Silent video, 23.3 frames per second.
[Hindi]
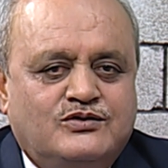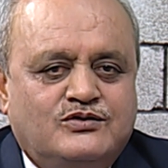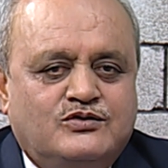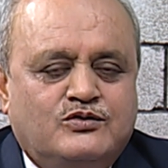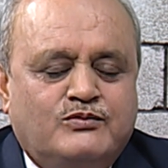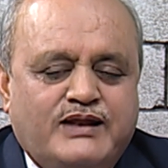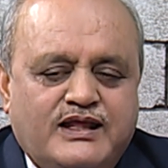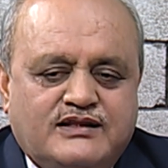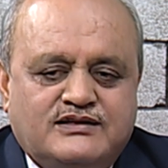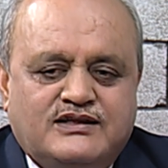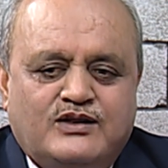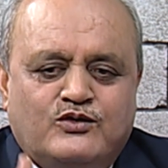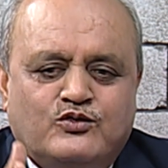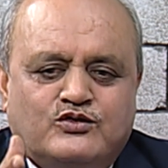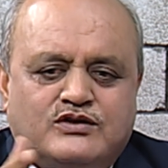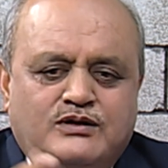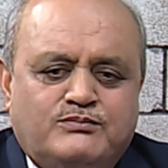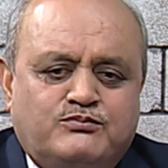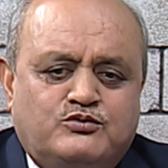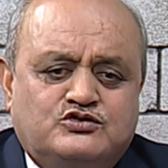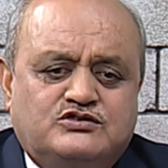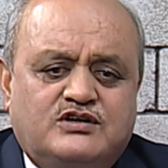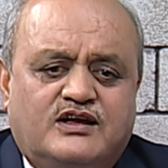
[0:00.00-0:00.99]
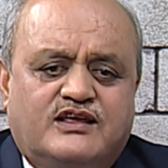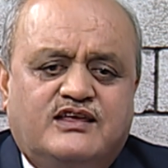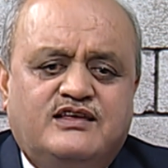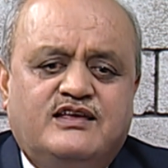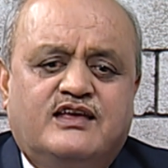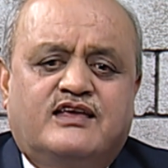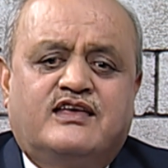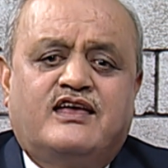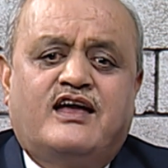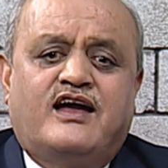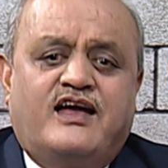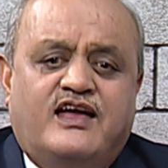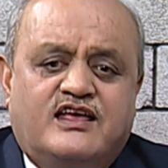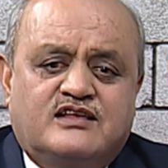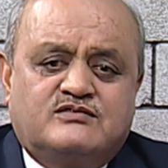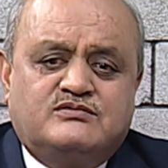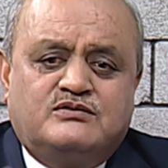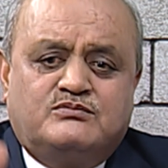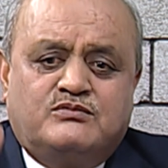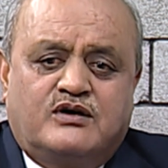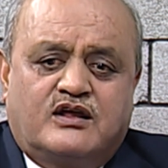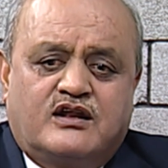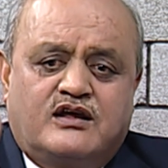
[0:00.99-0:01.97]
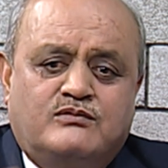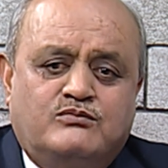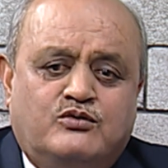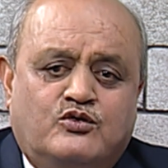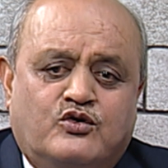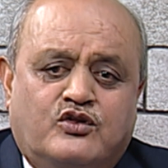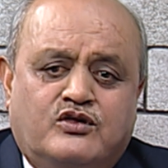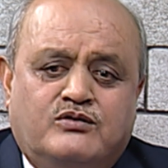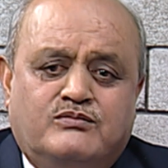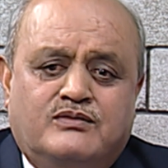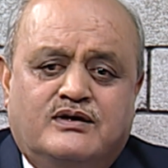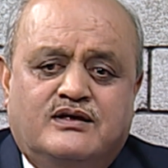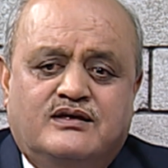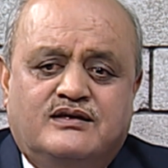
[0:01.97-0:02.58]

तो मैंने एक दिन उनसे पूछा कि क्या है इसमें भरा बोरी में